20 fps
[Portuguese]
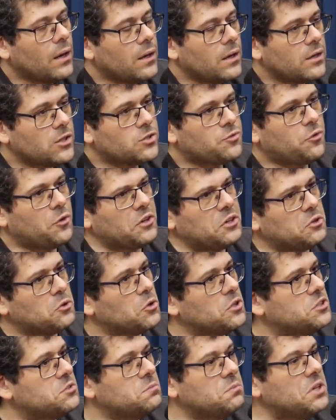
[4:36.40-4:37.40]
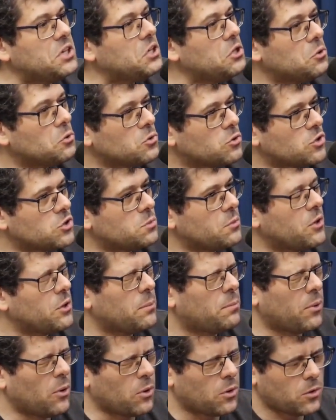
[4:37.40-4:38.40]
Isso foi em 2000, 2000 e
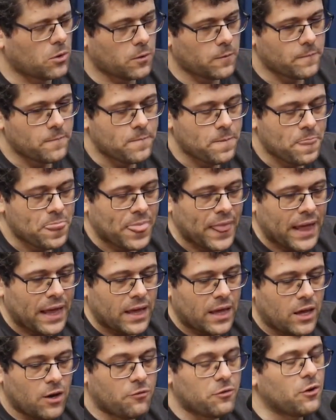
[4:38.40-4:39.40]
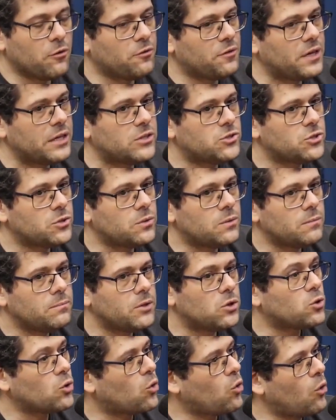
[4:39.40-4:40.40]
pouco. Eu vi o vídeo, me
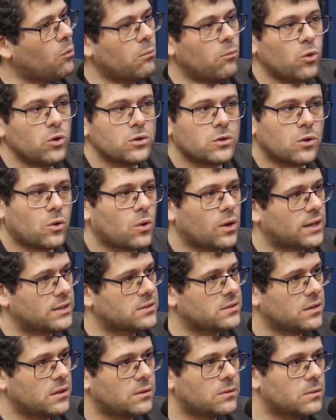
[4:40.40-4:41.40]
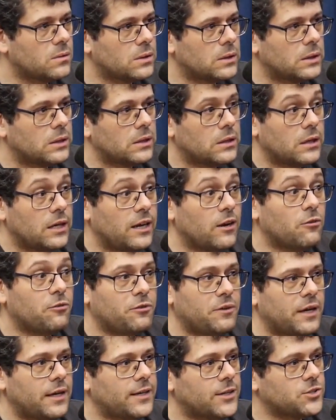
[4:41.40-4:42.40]
tocou muito o coração. Eu
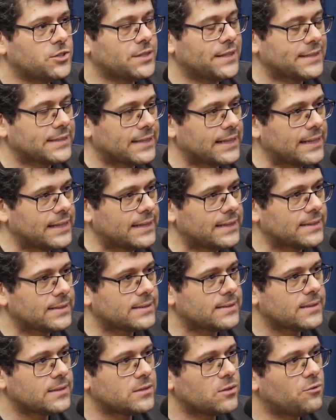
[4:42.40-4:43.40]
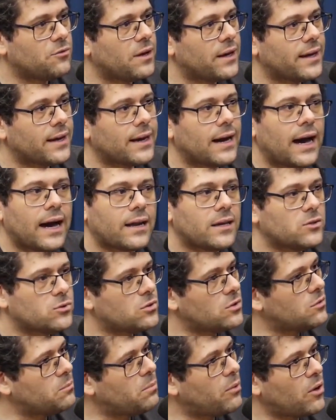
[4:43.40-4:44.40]
vi a energia das crianças, eu falei, cara, isso
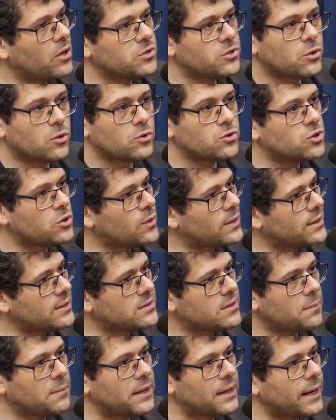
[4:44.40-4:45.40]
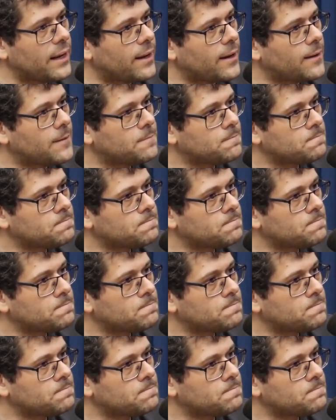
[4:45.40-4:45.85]
não pode continuar dessa maneira.